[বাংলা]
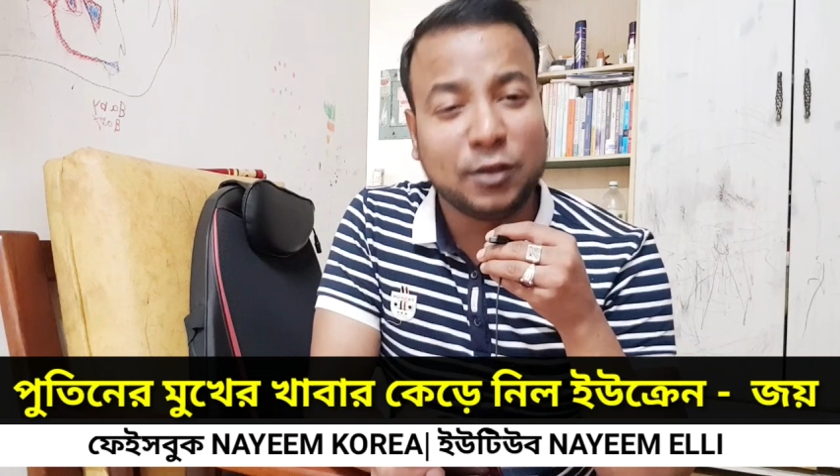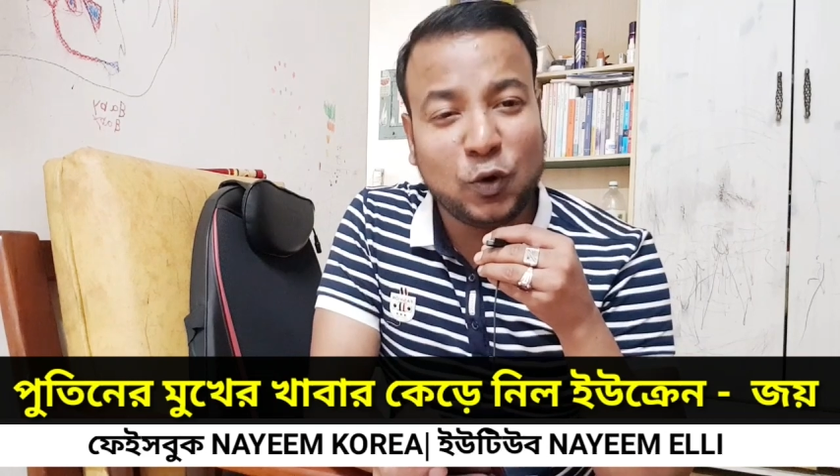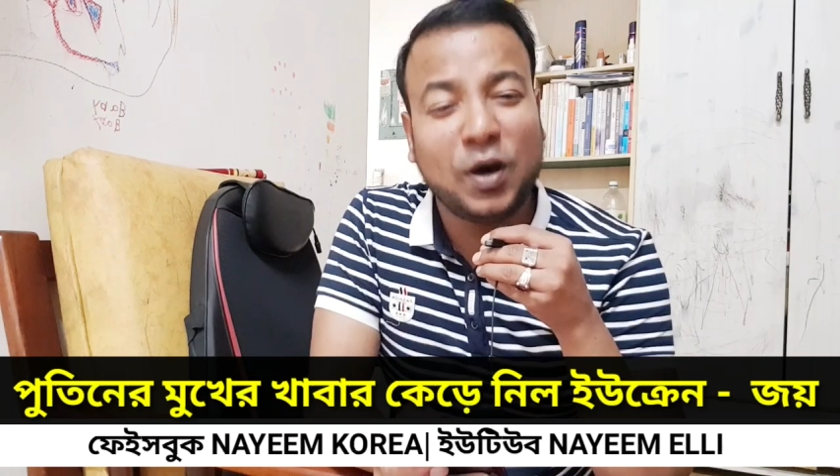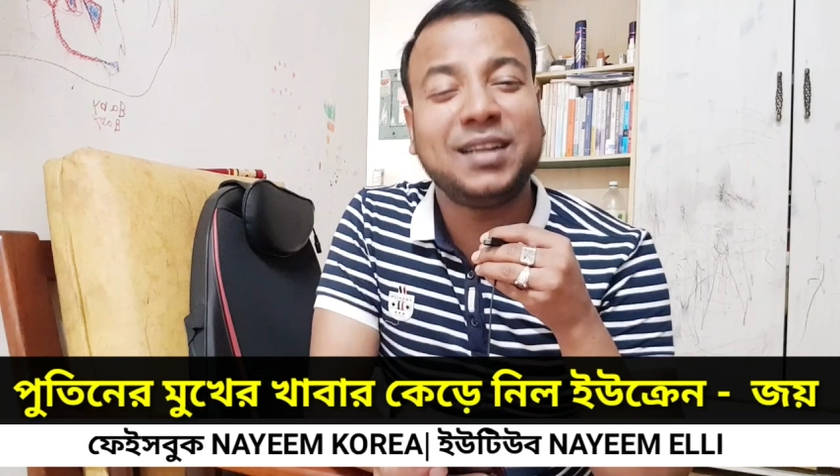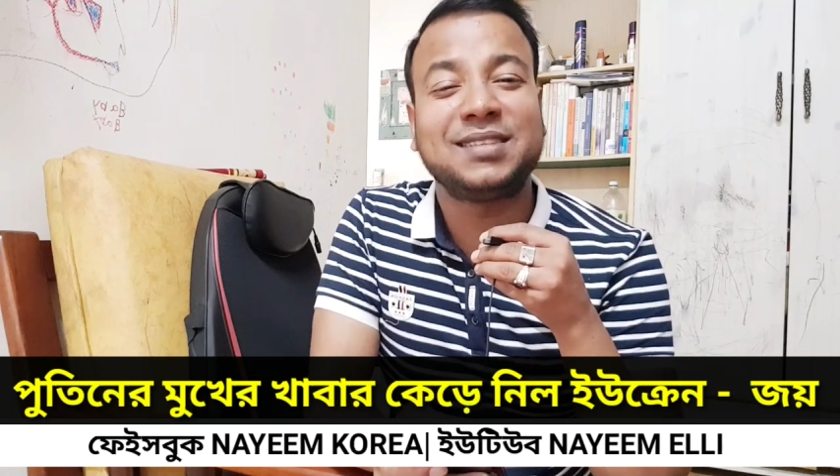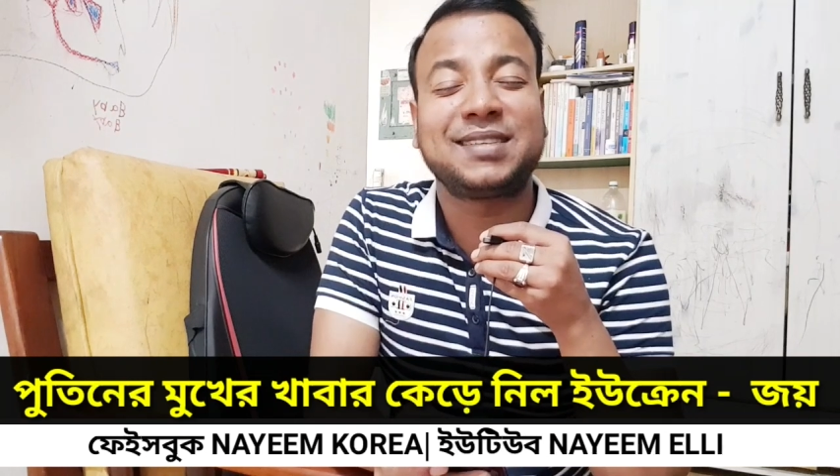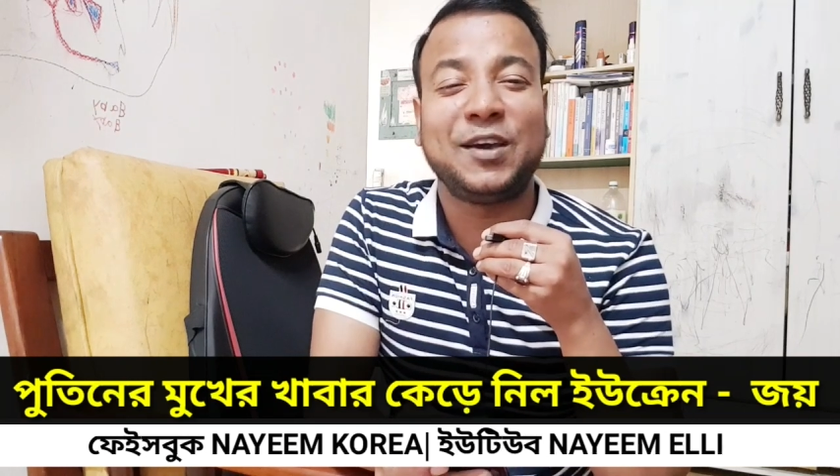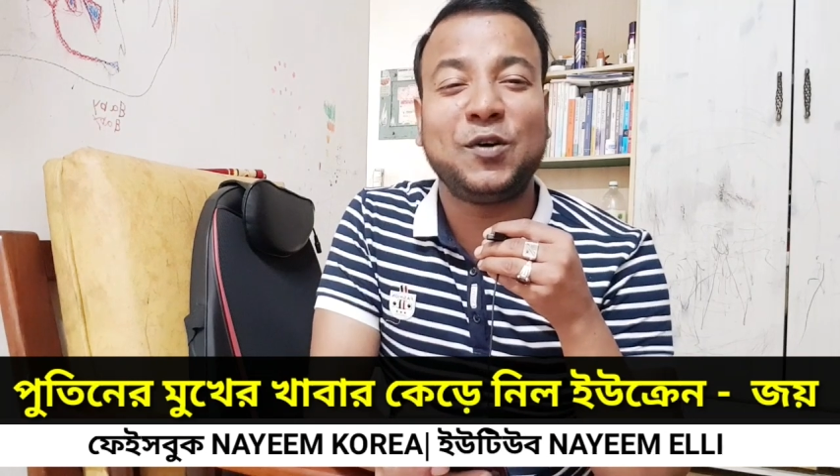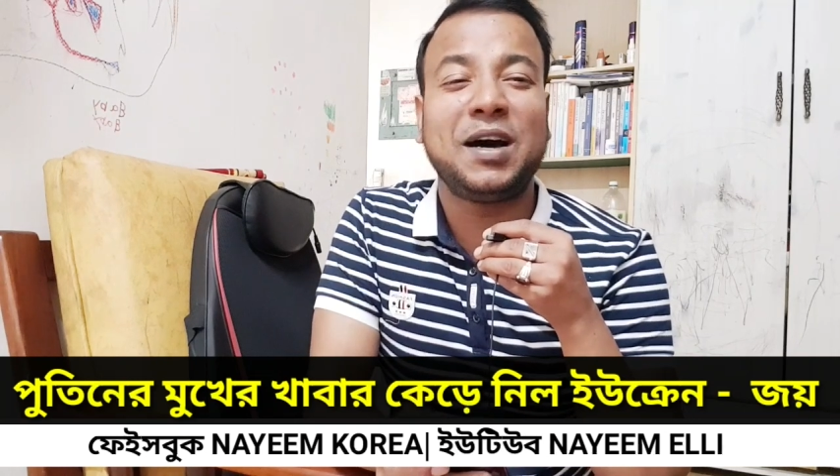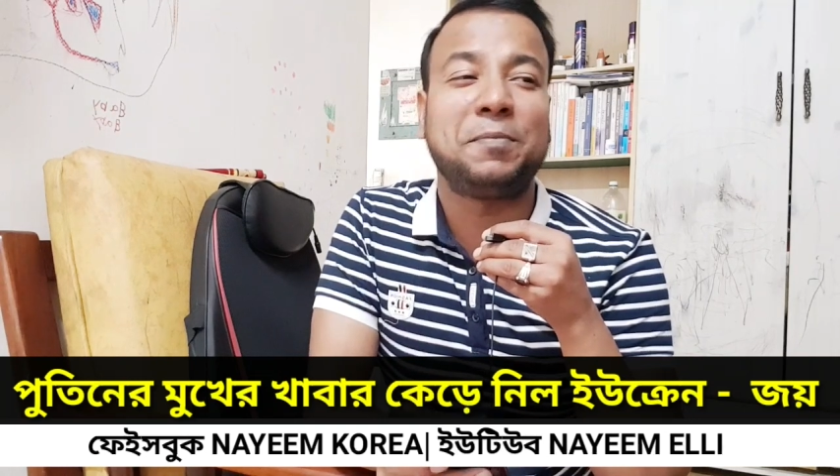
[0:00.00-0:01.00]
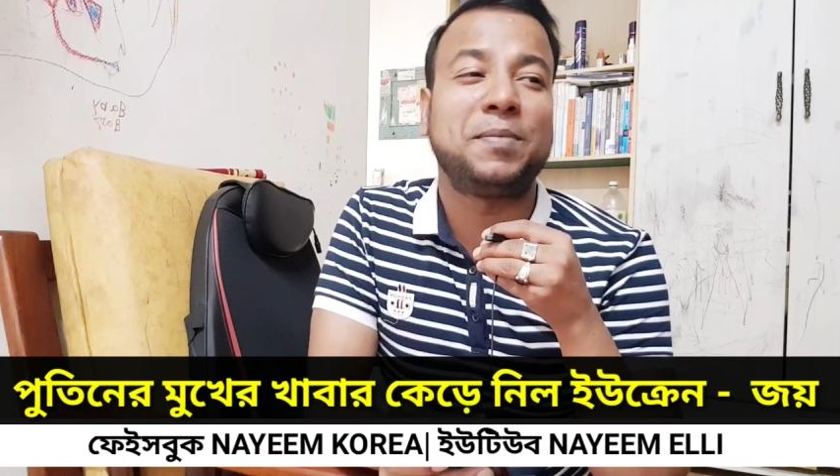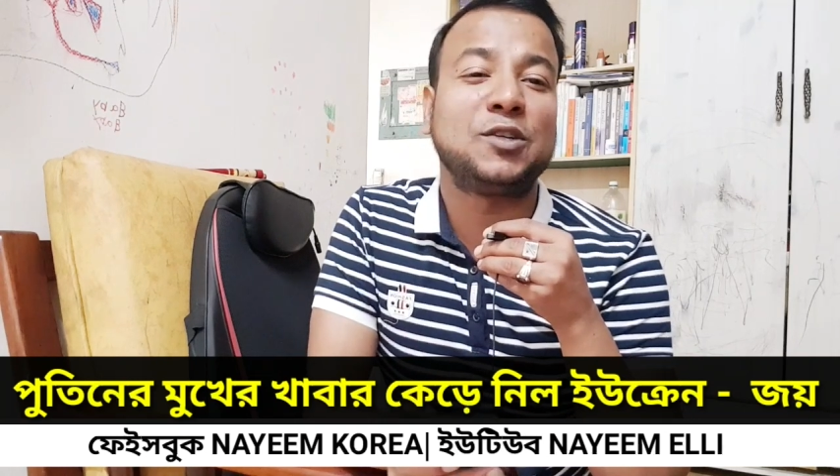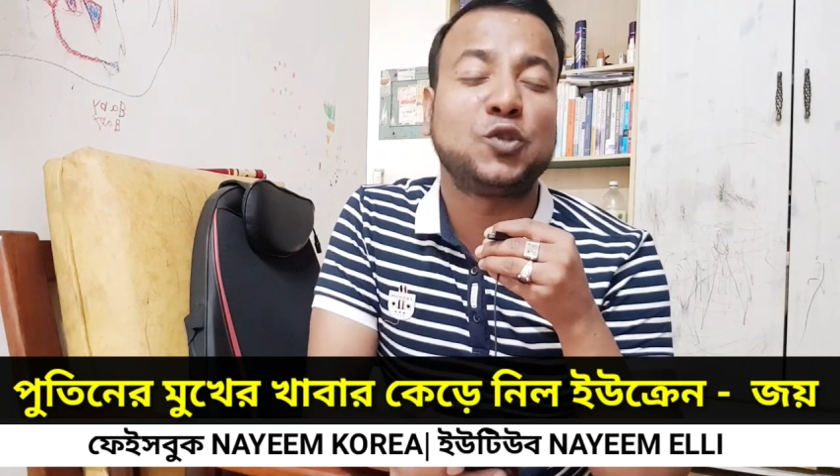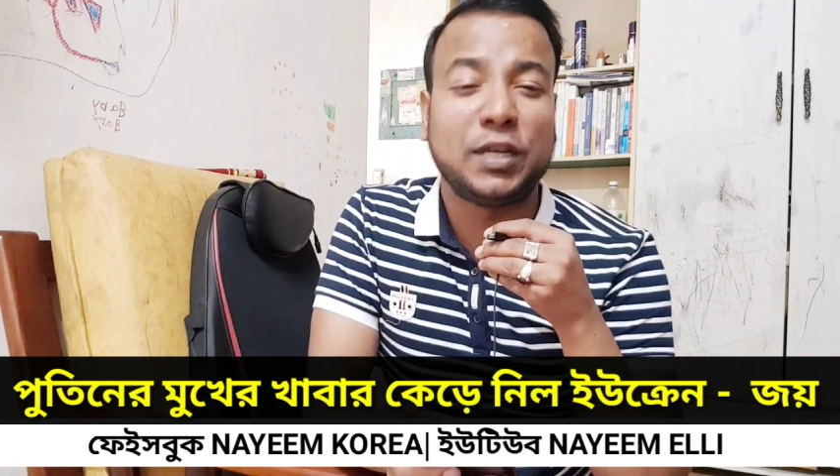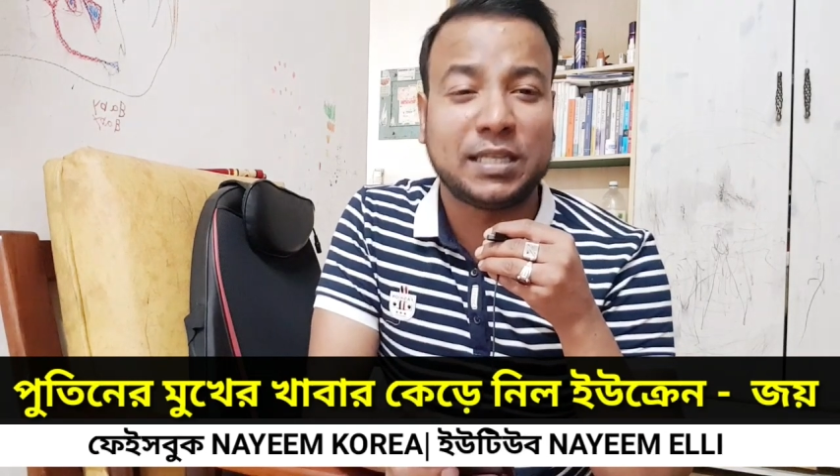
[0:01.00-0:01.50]
লুহানেস্কেও
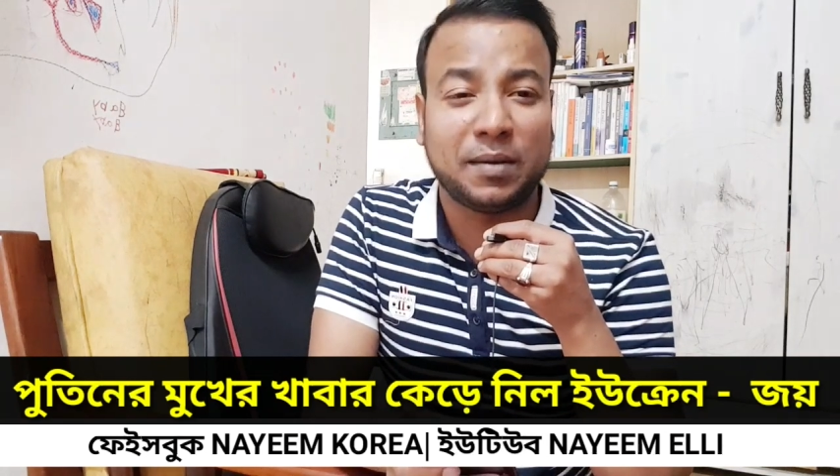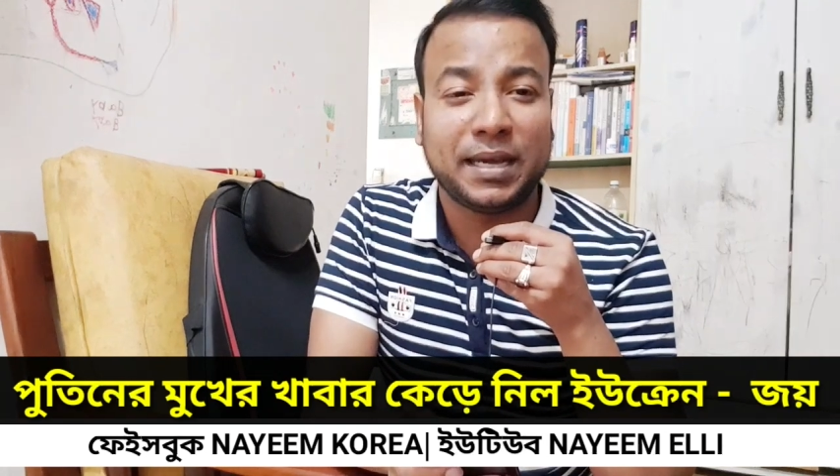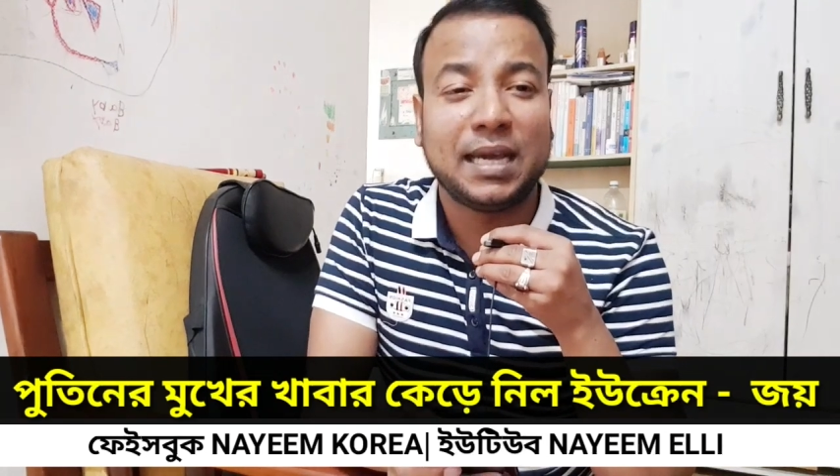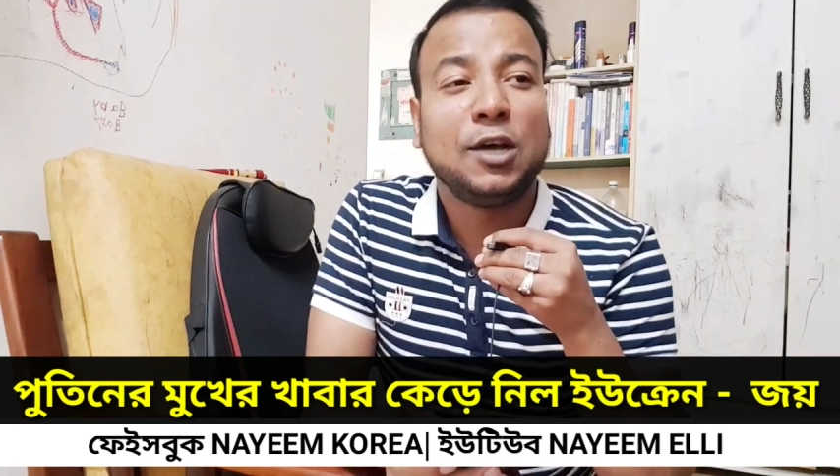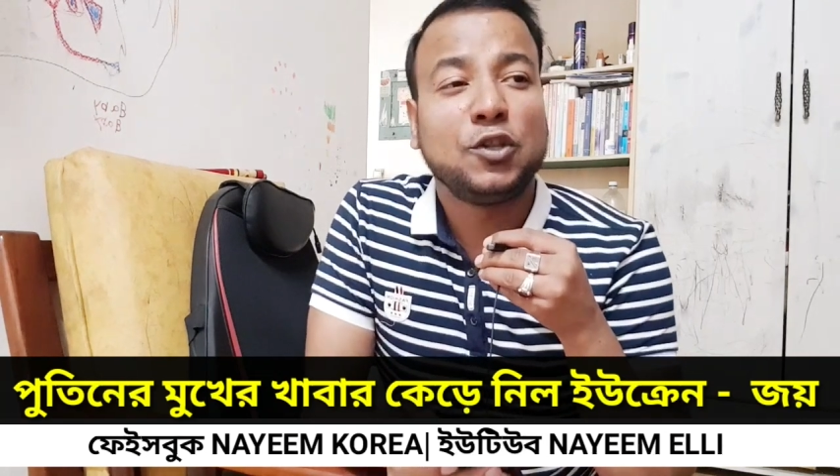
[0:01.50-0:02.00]
আপনার চলে যাবে